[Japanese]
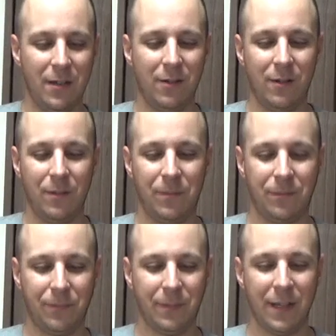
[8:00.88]
の
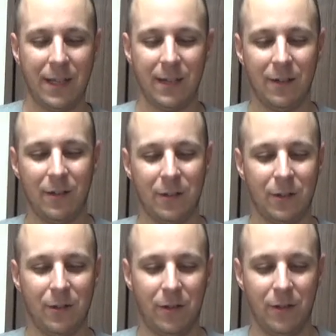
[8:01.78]
入ってると
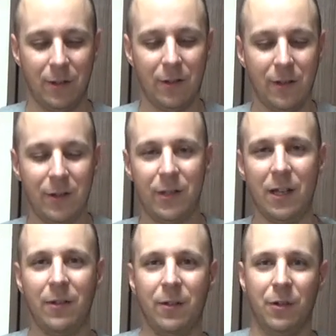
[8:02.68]
その
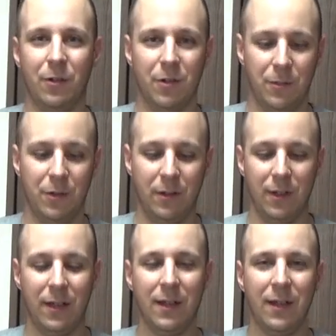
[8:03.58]
シェルの方も
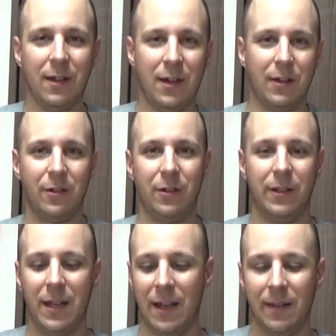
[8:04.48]
ある
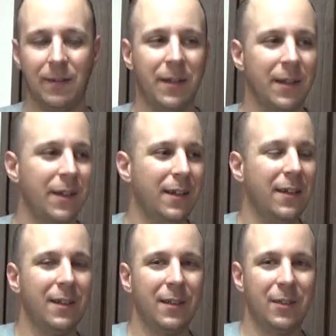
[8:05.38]
ので
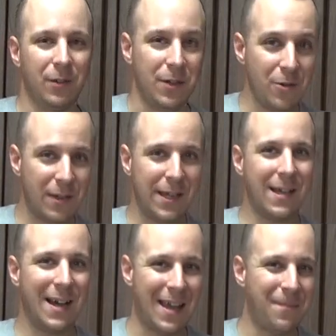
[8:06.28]
ちょ雪
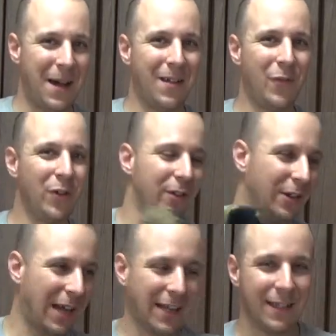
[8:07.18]
がいっぱい降る
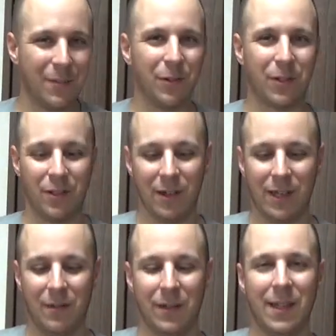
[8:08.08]
と風も強
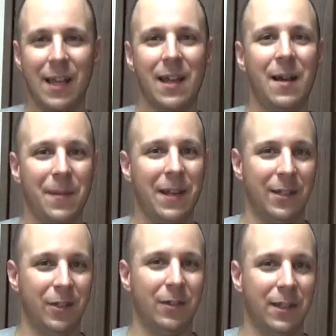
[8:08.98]
いでも手がまだ
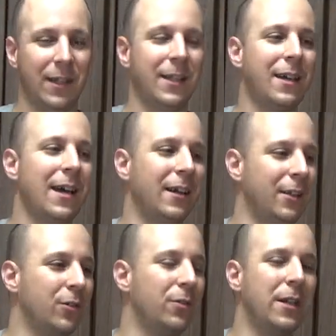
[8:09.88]
ちょっと暖かいが
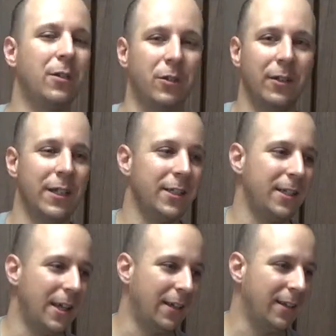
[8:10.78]
ちょいいことで
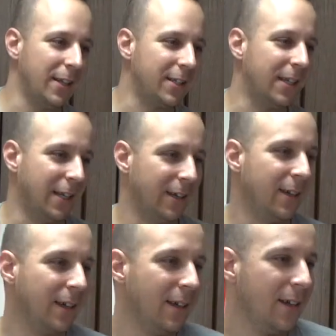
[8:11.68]
すねでしたね
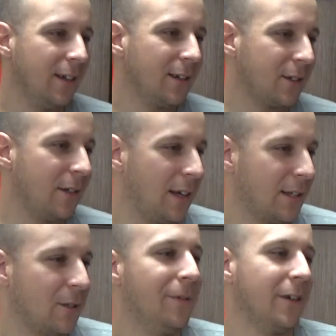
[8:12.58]
それ
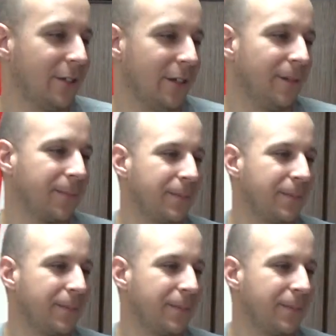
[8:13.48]
が素晴らしい